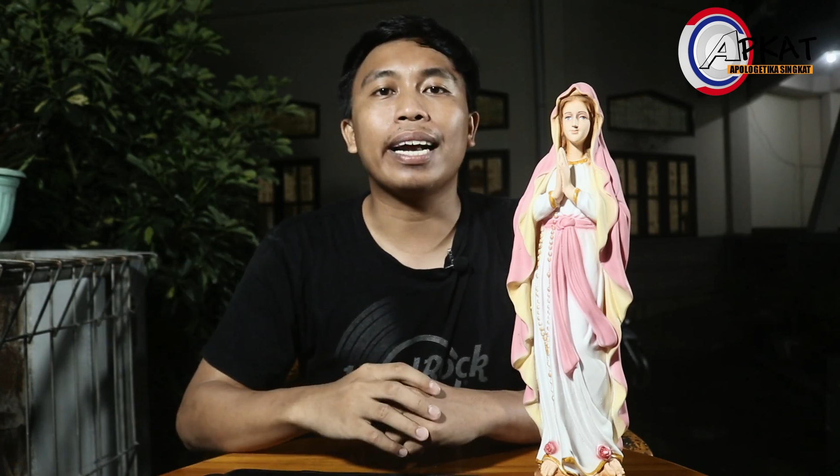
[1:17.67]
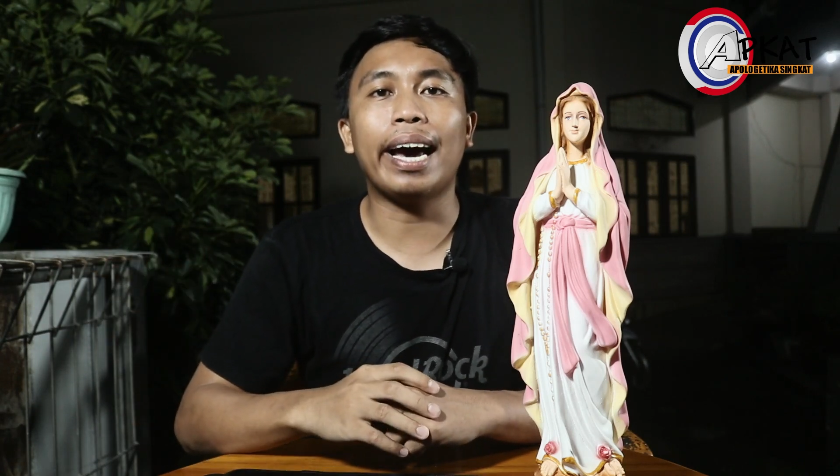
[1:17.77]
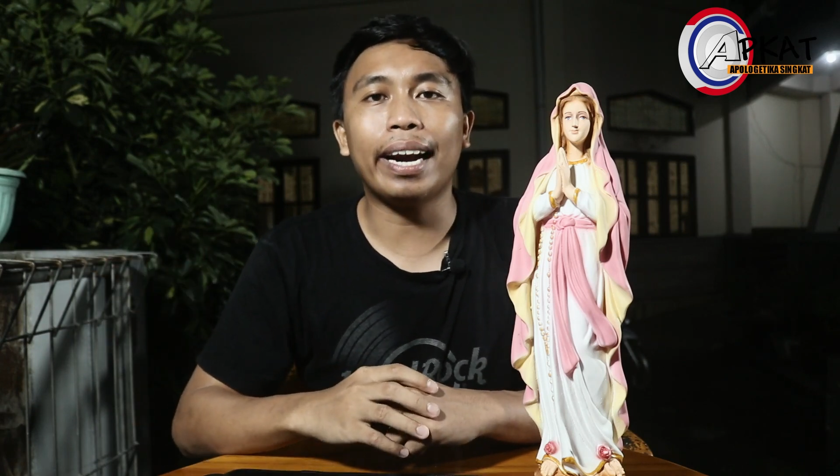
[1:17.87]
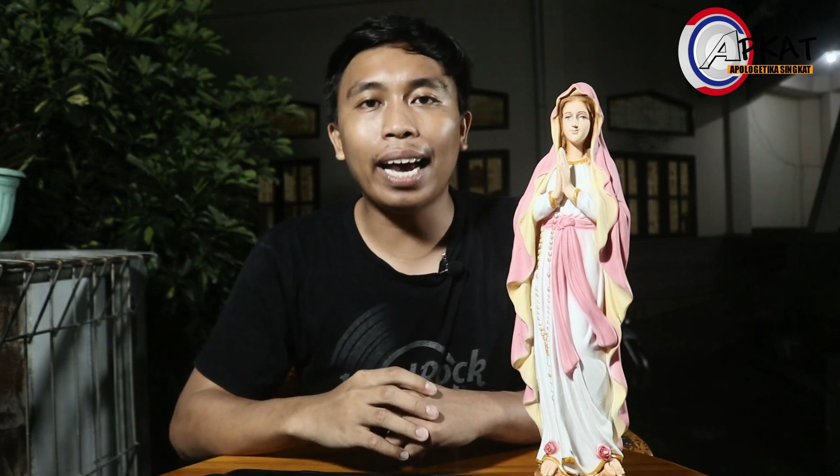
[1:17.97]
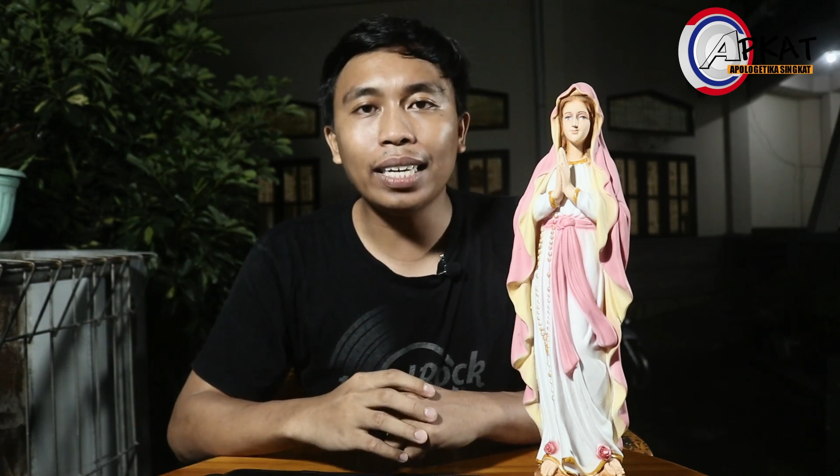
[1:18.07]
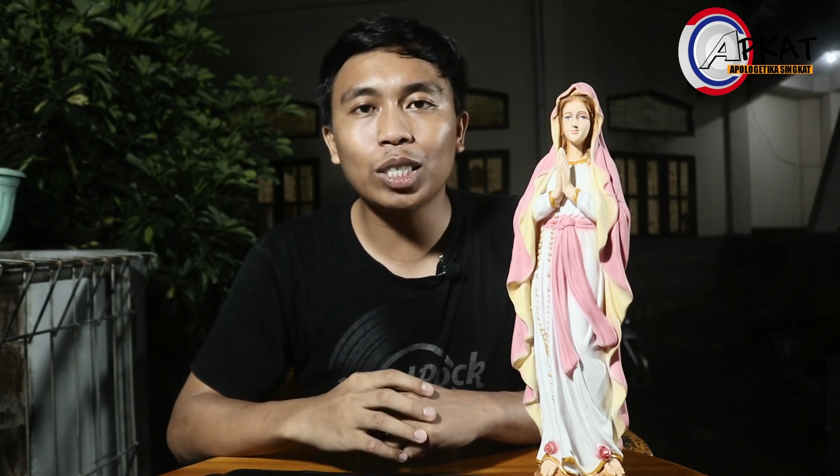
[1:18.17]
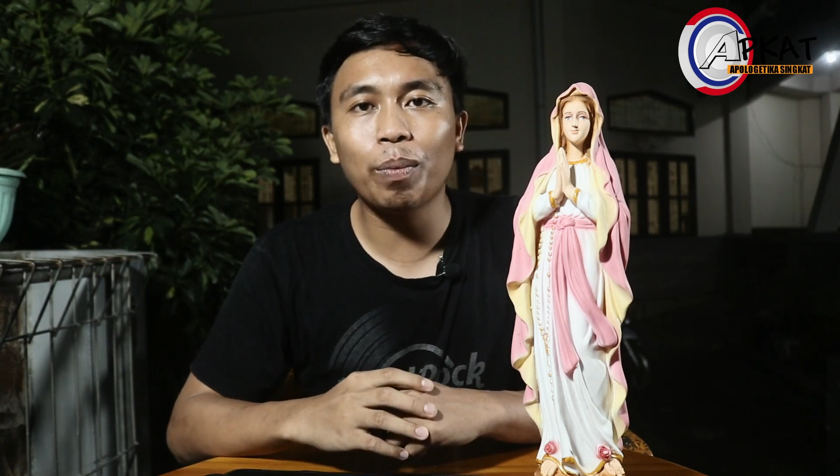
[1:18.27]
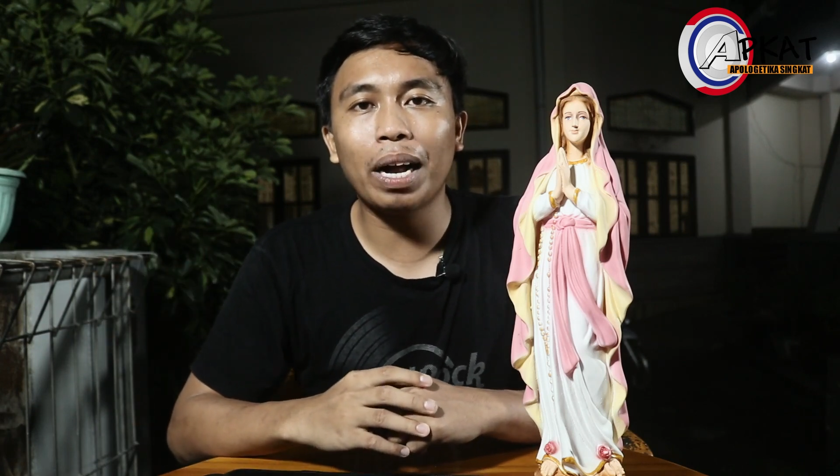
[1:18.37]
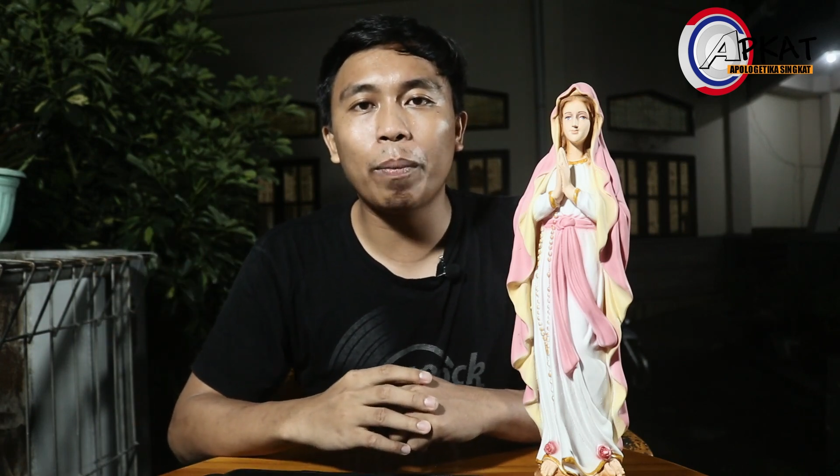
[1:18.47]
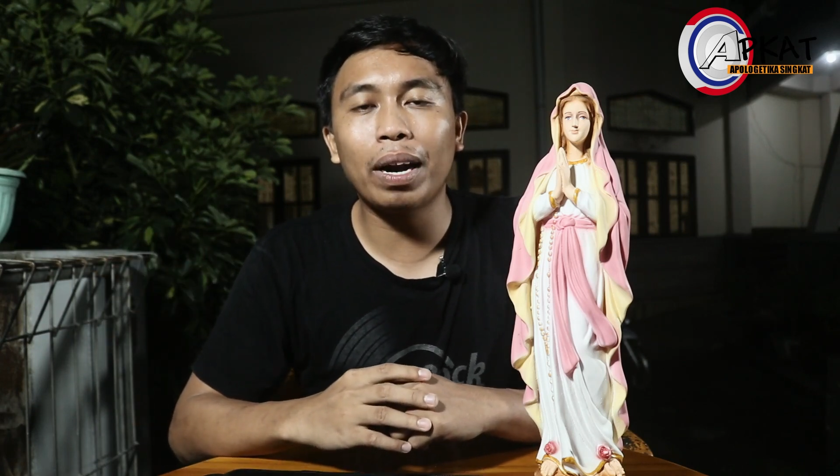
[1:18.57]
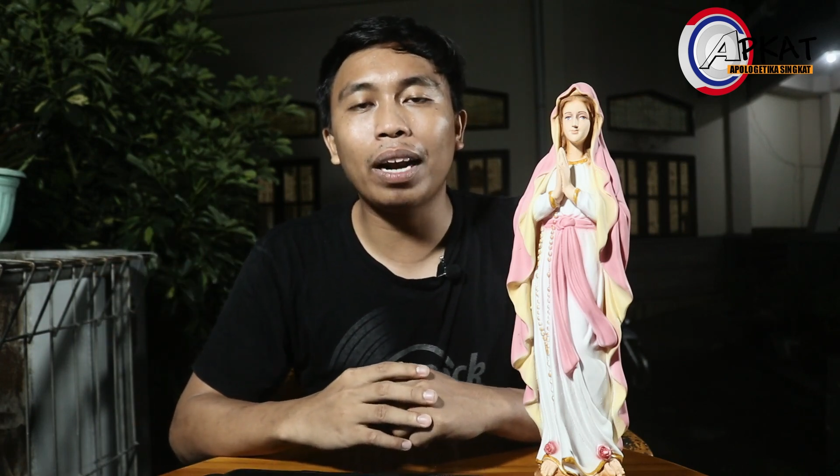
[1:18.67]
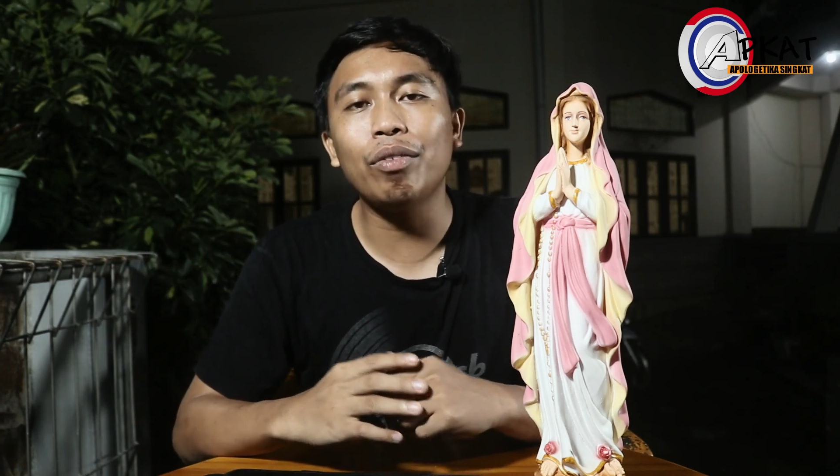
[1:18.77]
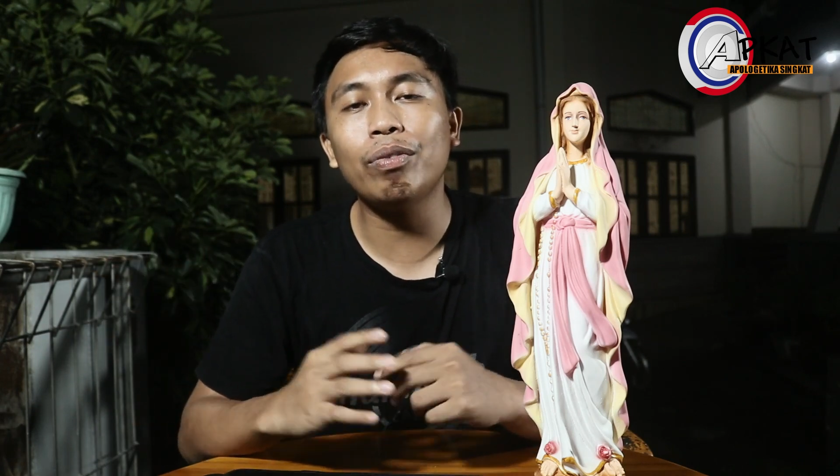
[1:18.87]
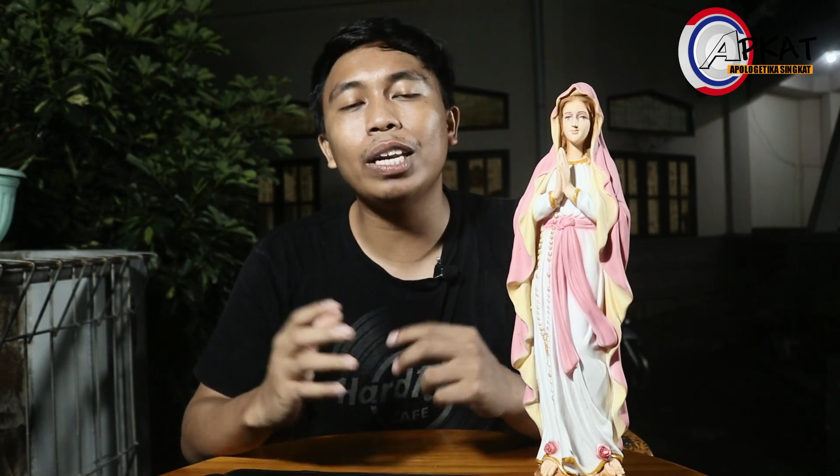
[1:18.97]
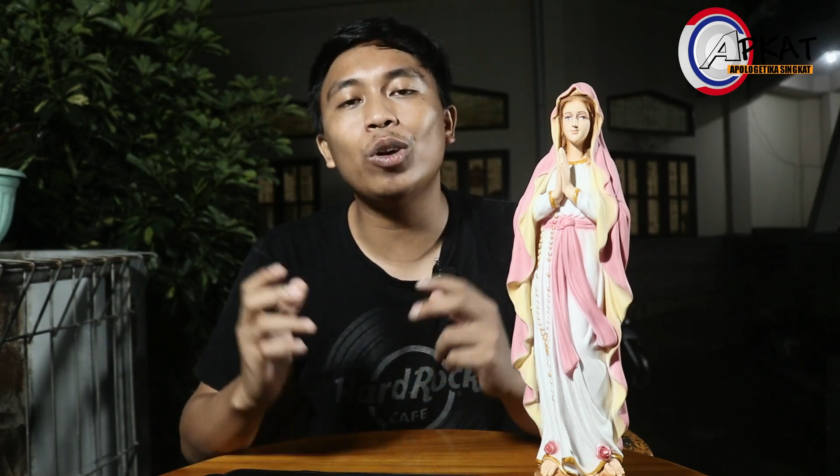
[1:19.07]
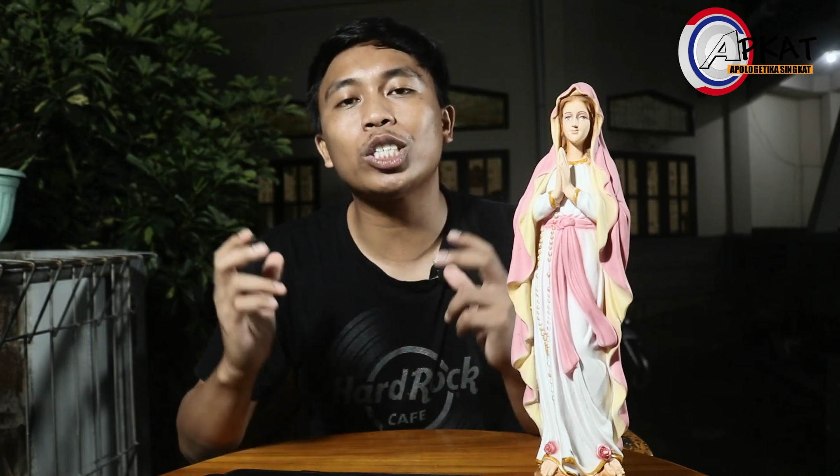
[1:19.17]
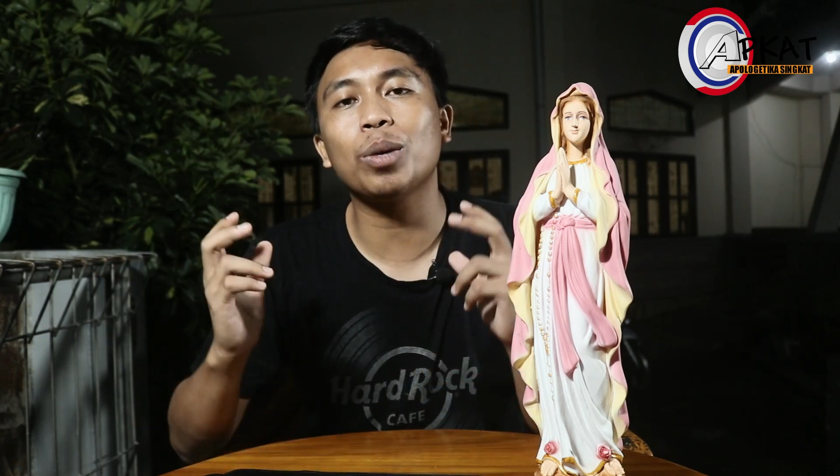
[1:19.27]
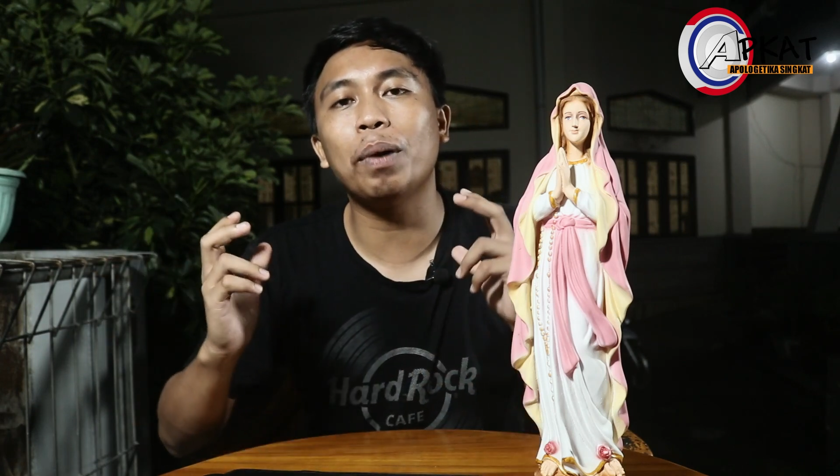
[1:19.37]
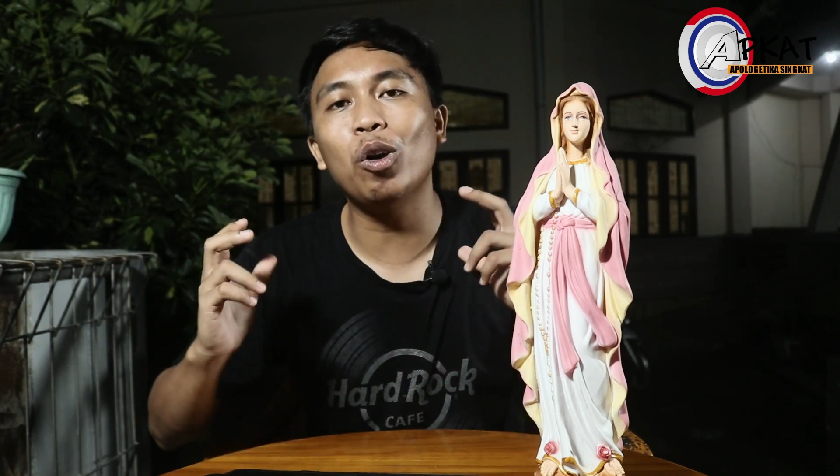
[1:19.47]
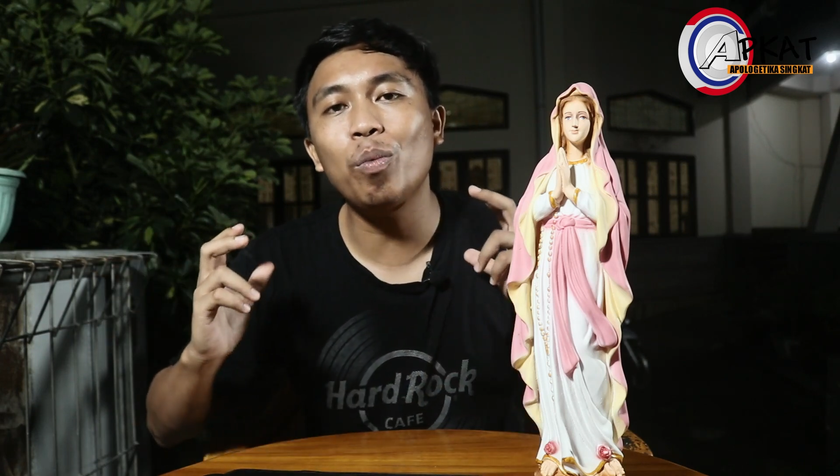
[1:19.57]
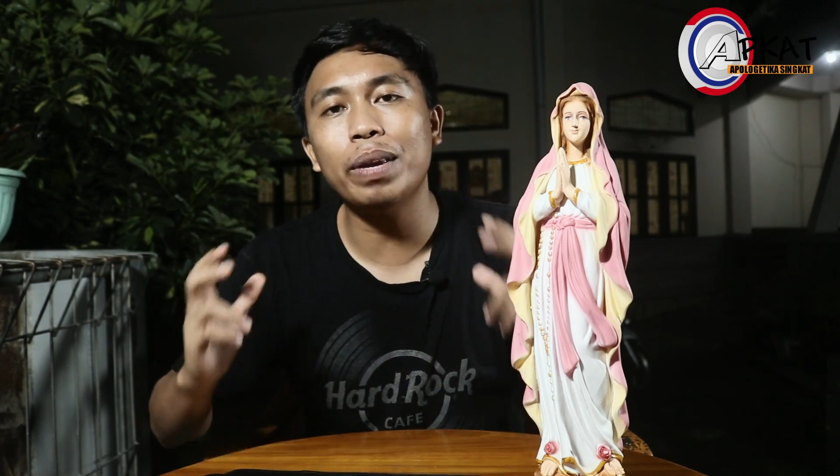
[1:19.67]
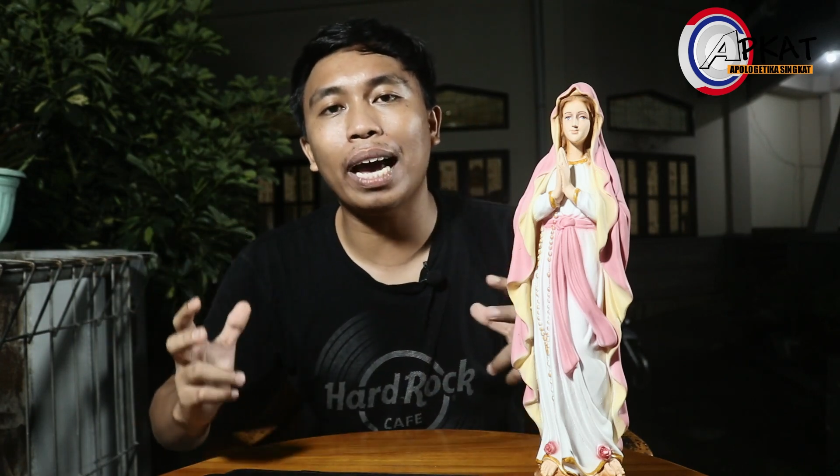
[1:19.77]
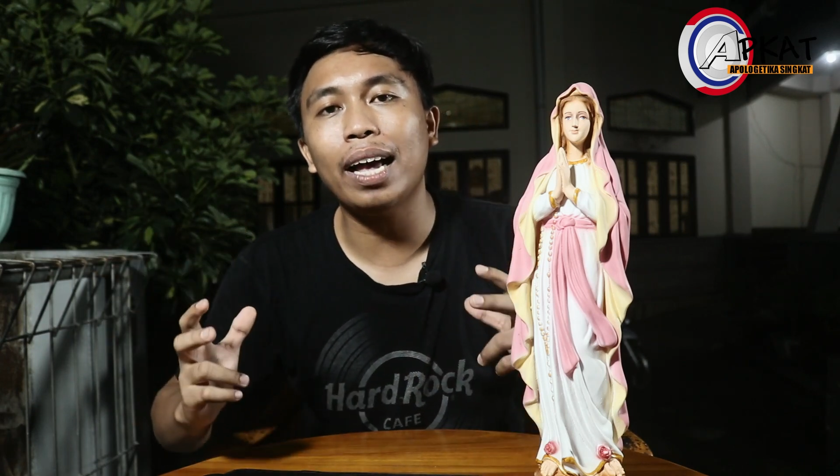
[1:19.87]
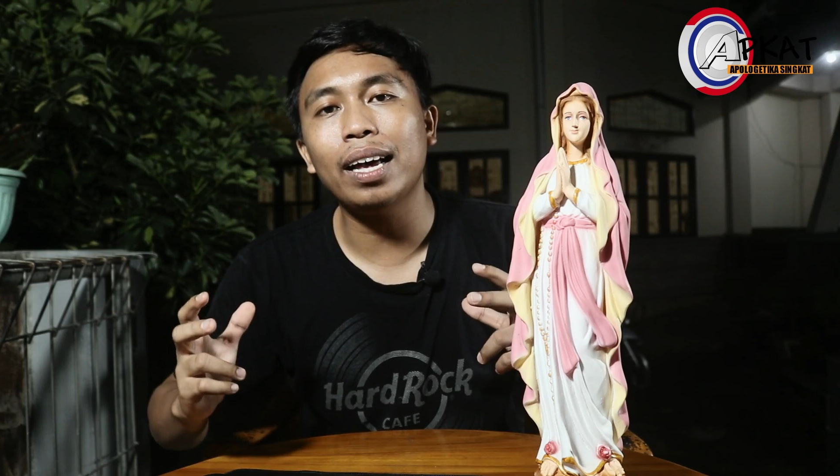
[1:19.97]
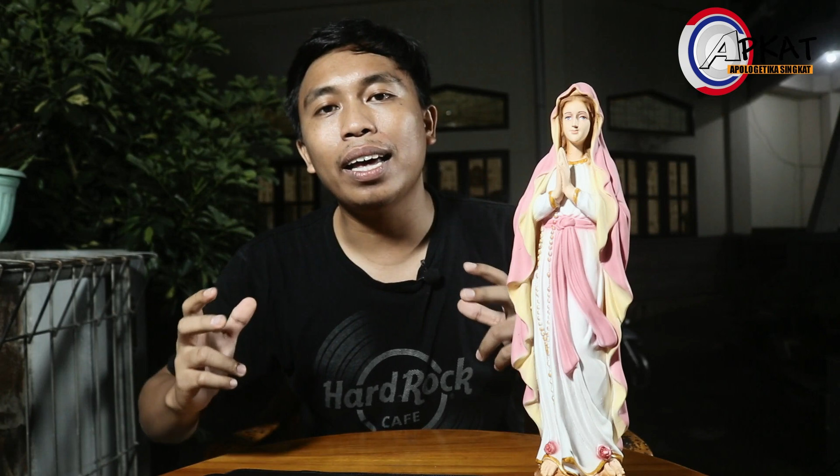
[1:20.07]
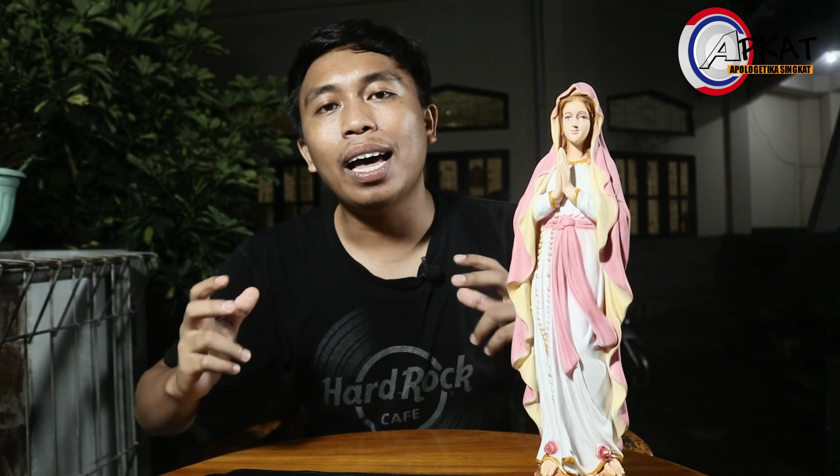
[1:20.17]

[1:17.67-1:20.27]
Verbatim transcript: Karena sebagaimana di video sebelumnya,